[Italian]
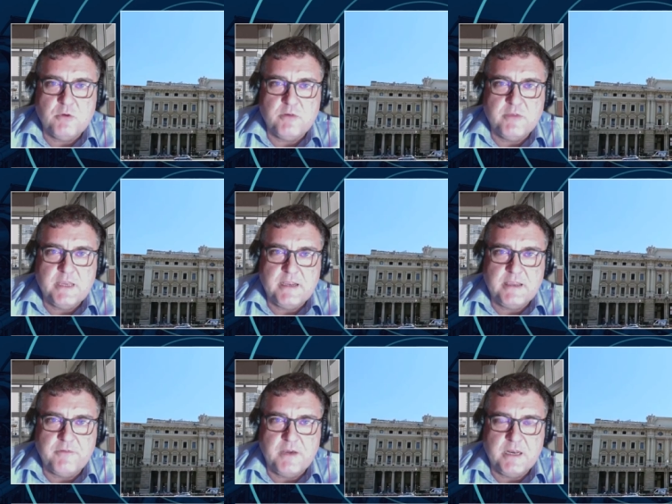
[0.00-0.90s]
avere a
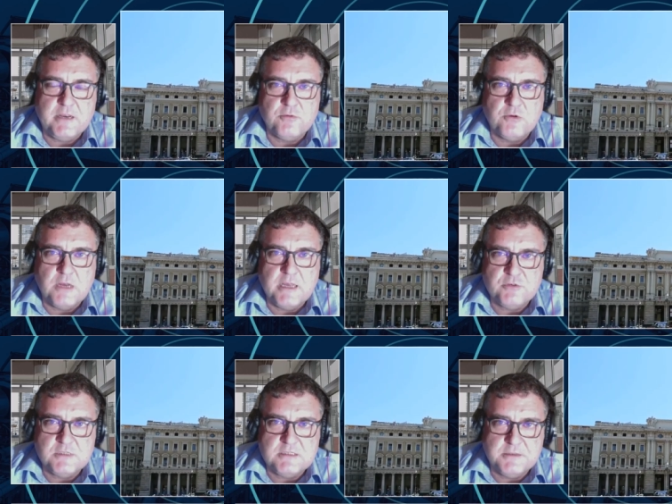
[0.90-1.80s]
che fare con una
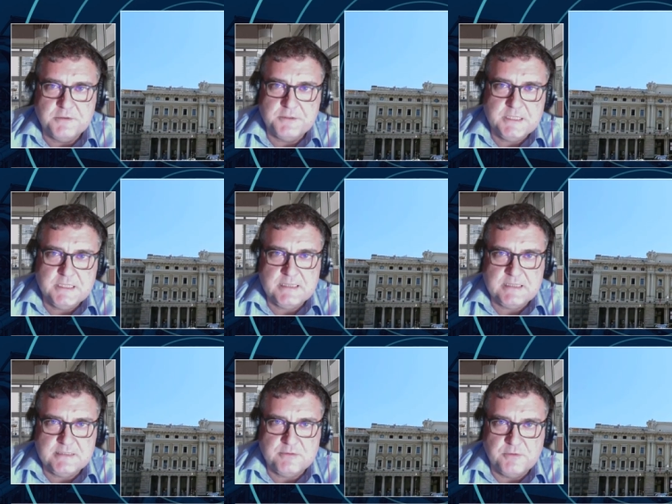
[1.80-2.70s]
recessione,
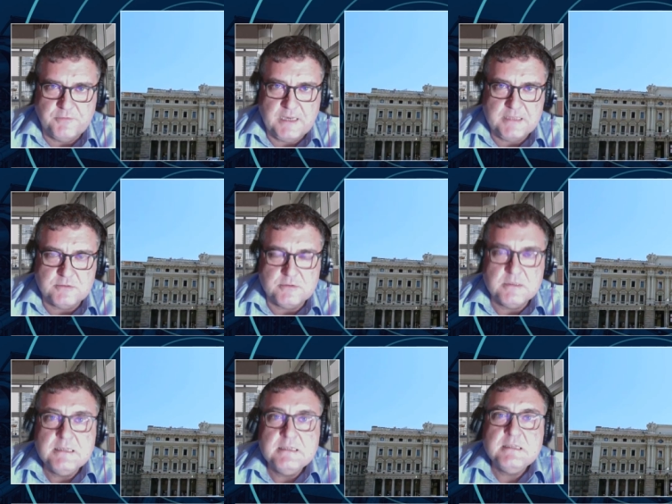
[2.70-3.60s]
atteso il fatto
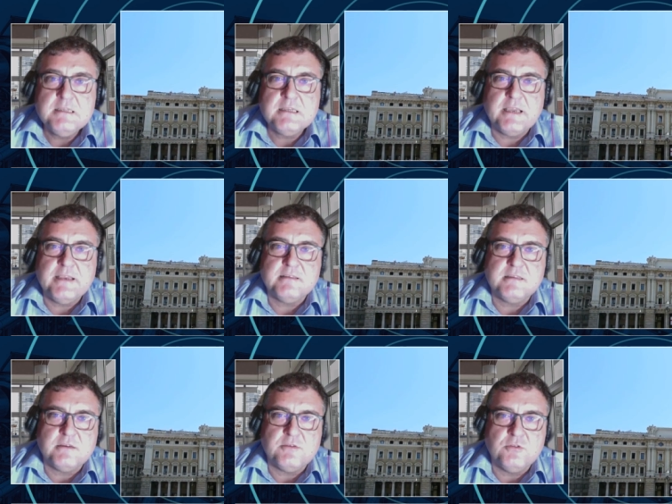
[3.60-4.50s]
che
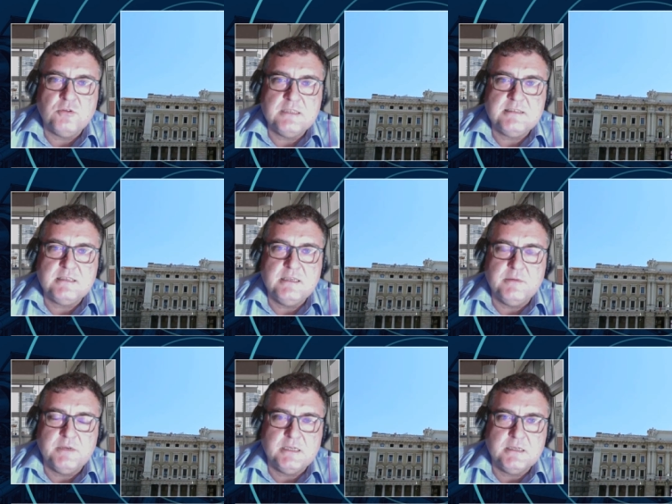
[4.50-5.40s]
secondo le
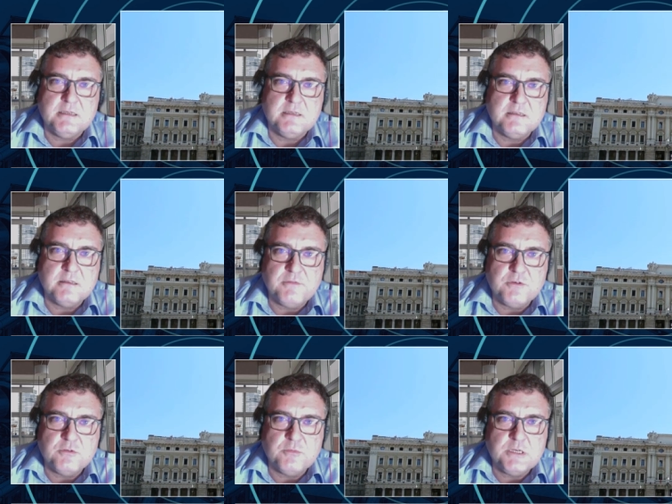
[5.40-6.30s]
stime eh, del
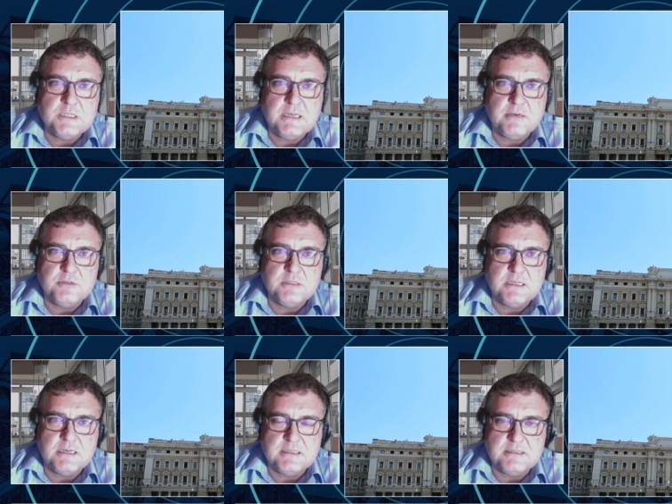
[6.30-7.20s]
Fondo Monetario
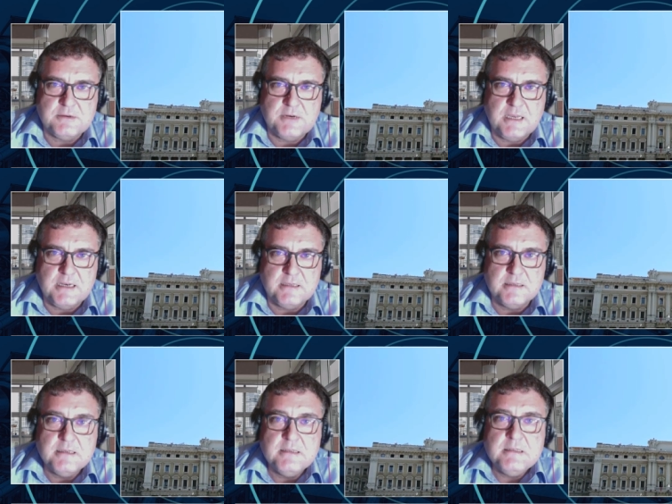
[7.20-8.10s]
Internazionale
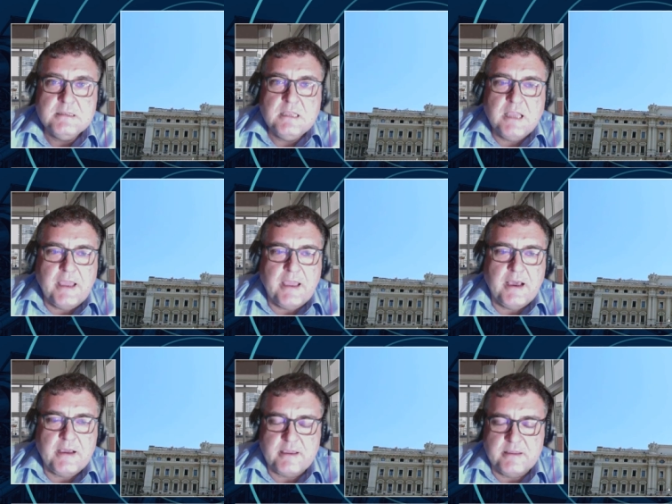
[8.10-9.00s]
e
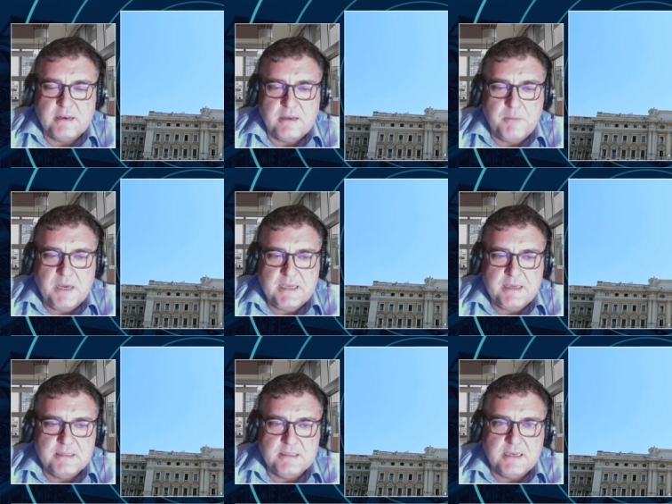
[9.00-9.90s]
anche della
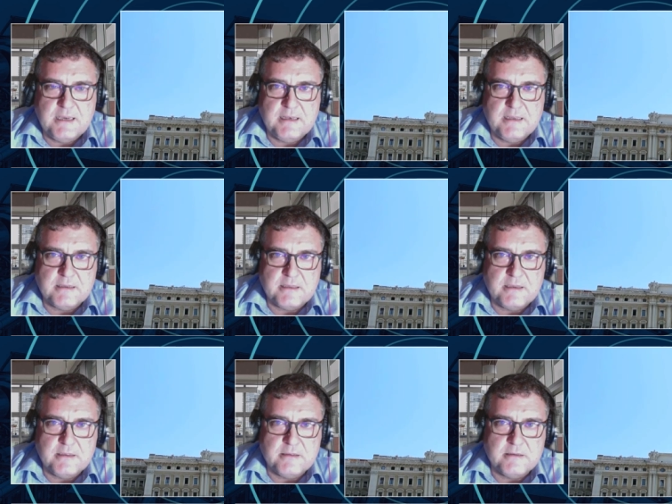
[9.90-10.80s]
Banca d'Italia che
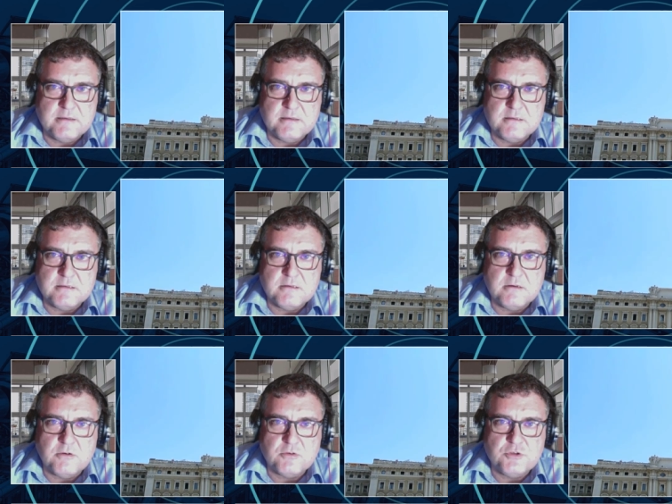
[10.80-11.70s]
eh,
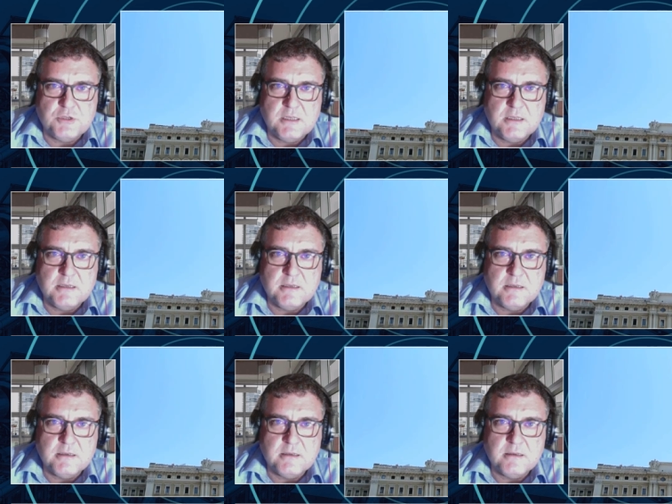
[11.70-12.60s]
oggi
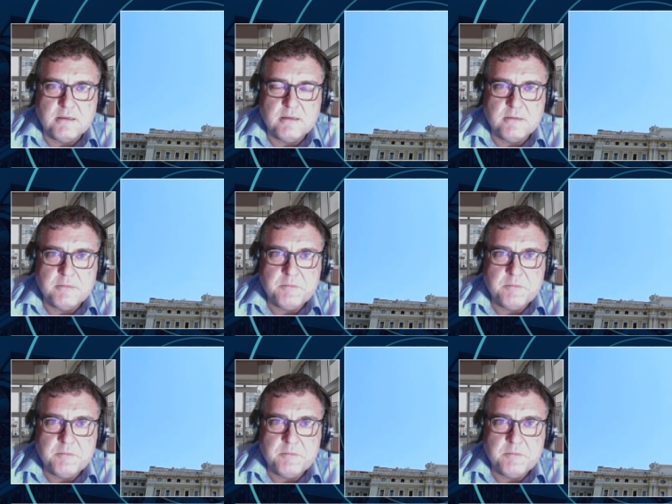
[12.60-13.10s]
le,